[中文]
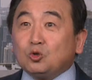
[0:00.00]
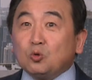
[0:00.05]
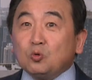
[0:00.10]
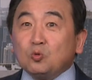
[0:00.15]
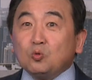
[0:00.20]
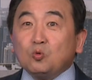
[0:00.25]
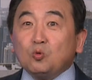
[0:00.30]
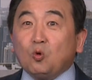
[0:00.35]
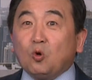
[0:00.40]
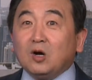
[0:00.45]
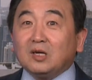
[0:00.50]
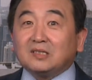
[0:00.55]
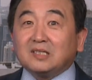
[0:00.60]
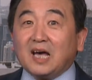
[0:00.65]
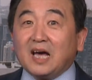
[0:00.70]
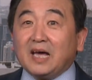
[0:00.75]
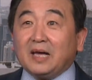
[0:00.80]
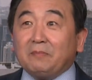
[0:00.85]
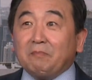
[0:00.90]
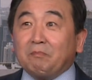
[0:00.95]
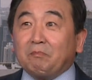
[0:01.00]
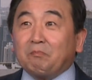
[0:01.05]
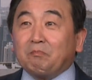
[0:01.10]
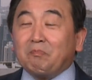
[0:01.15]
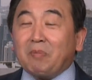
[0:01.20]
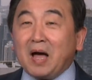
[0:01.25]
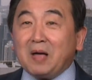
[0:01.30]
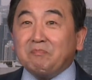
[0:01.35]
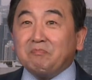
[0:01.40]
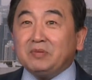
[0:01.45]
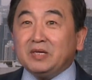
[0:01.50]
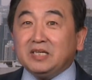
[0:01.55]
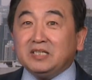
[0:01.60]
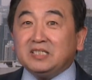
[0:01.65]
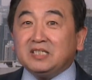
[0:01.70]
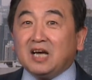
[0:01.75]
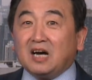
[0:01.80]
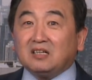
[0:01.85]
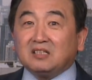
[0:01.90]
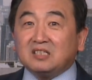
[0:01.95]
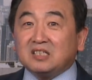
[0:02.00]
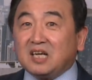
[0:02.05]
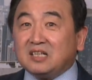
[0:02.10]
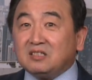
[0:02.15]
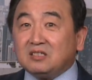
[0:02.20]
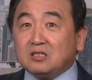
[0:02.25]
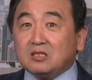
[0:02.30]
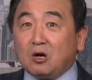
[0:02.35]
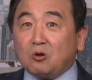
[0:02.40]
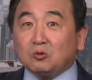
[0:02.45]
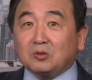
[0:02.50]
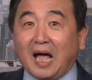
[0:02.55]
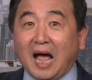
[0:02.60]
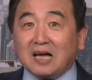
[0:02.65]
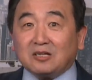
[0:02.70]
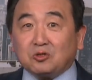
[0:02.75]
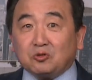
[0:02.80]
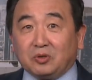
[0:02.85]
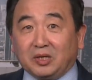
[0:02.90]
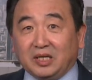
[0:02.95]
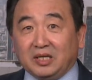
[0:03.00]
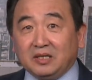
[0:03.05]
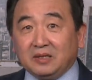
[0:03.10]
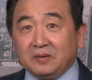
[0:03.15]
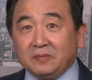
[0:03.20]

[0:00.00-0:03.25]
中国在半壁江山遭大水，